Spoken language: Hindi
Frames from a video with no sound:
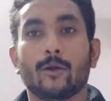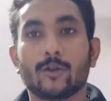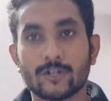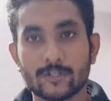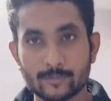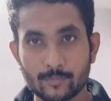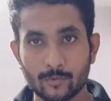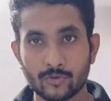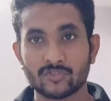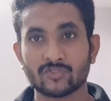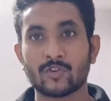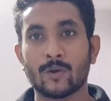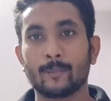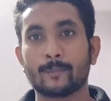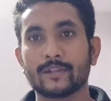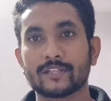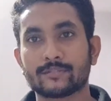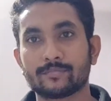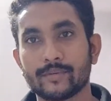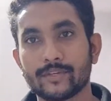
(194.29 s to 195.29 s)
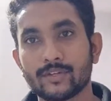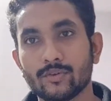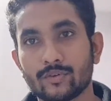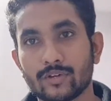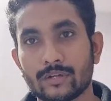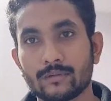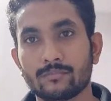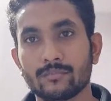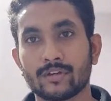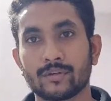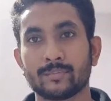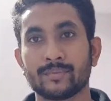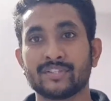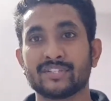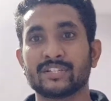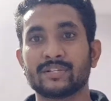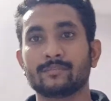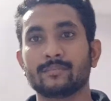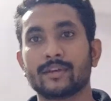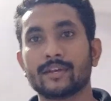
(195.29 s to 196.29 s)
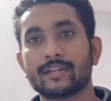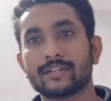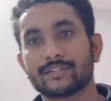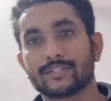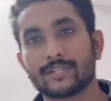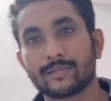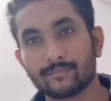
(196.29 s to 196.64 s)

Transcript: और स्पोर्ट्स कॉम्प्लेक्स में ही औरंगबाग में जिम है